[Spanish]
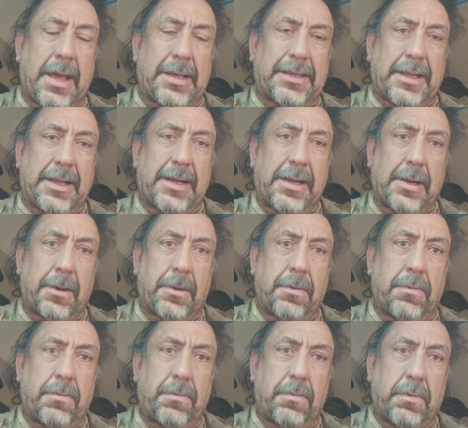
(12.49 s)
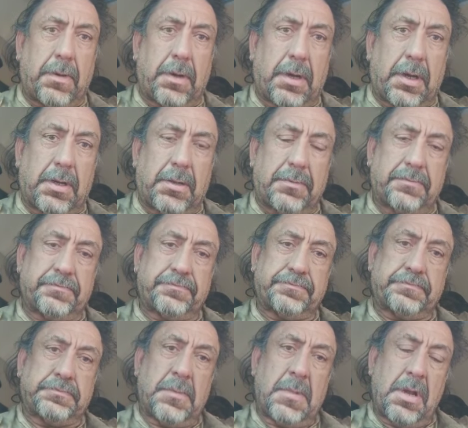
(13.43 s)
a tener nunca.
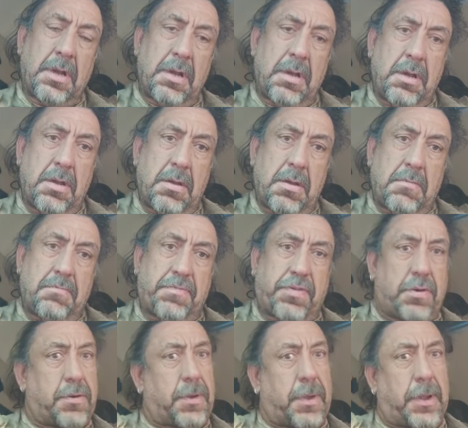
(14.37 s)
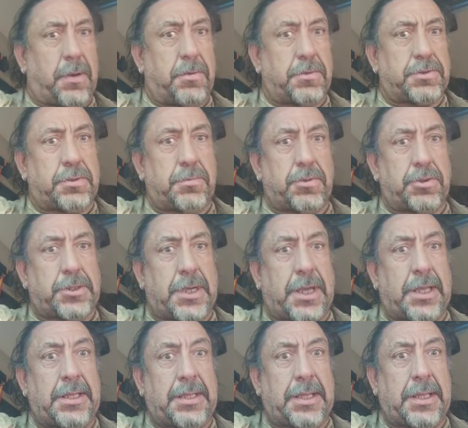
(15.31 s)
Porque no somos
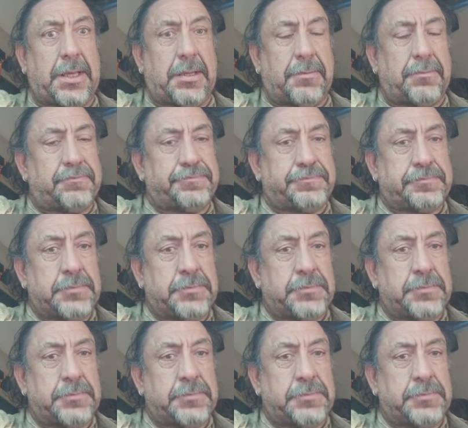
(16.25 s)
gente